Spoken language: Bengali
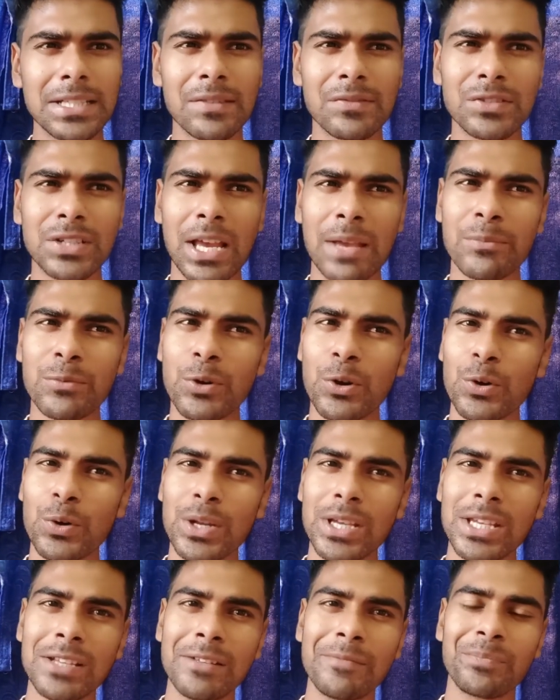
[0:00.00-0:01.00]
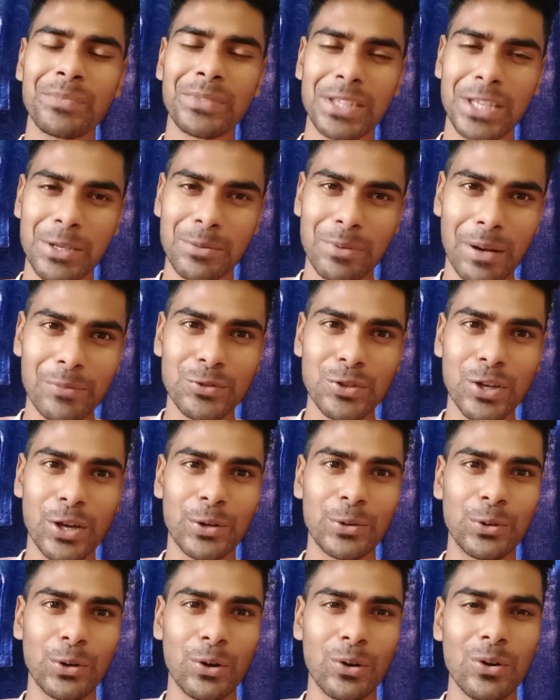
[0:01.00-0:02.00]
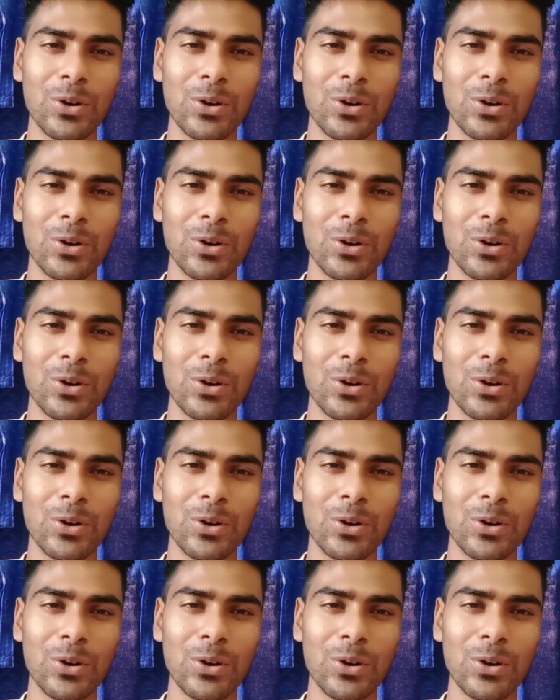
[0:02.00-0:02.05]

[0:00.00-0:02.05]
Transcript: সাবস্ক্রাইব করোনি কী ভাবছো এখনও